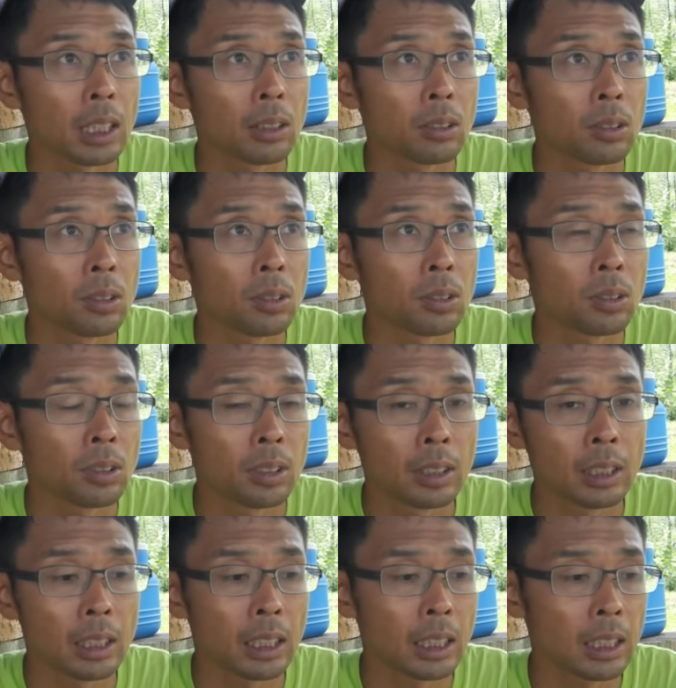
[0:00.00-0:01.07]
あの
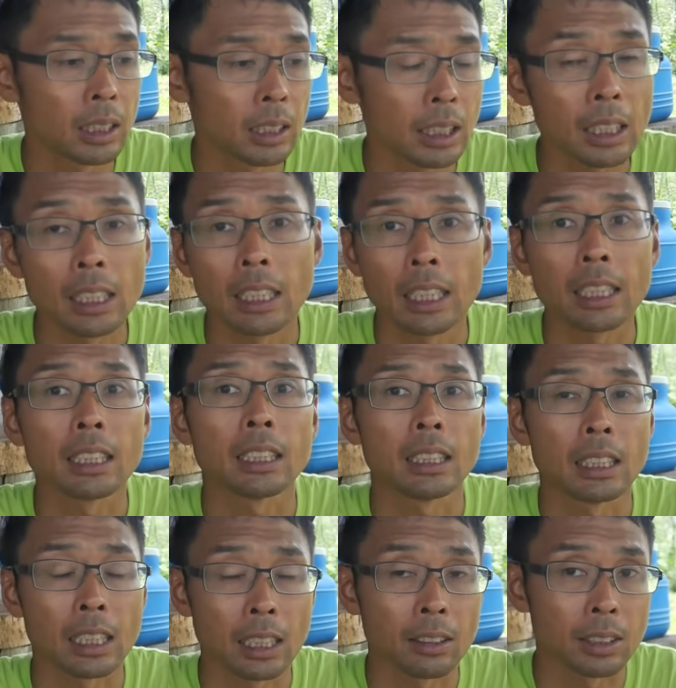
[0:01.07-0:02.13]
範囲外
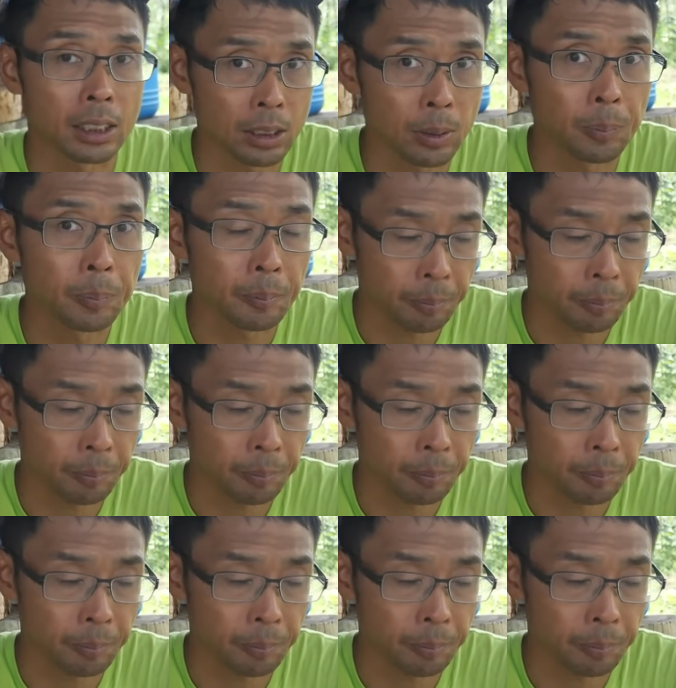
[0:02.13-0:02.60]
にあるんですよ。